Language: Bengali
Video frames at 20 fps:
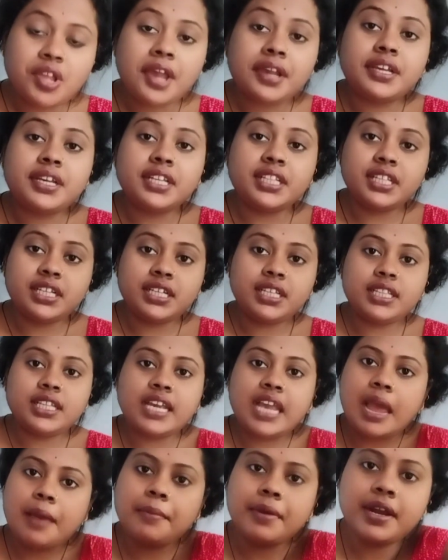খেতে খেতে
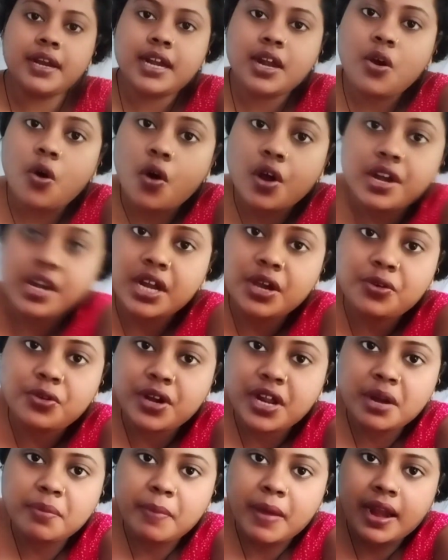ক্যামেরাটা অন্না করে
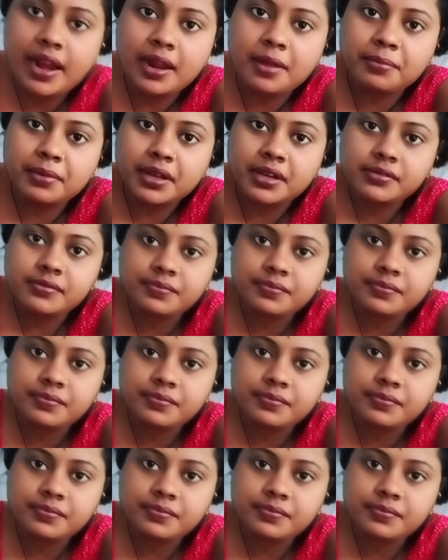আর পারলাম না